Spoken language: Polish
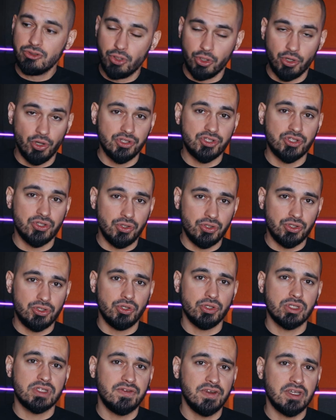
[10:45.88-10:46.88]
dorosnąć
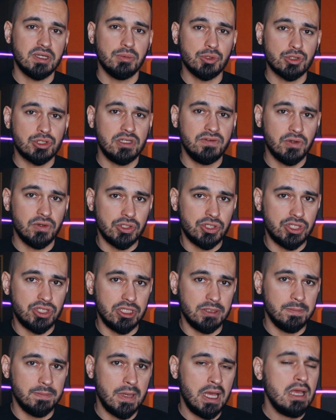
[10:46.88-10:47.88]
do swych
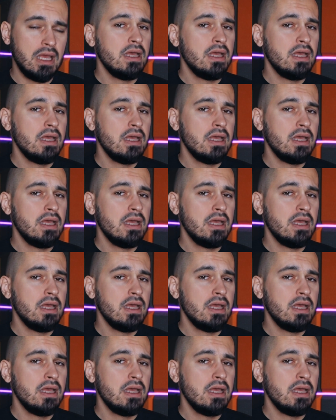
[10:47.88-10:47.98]
możliwości.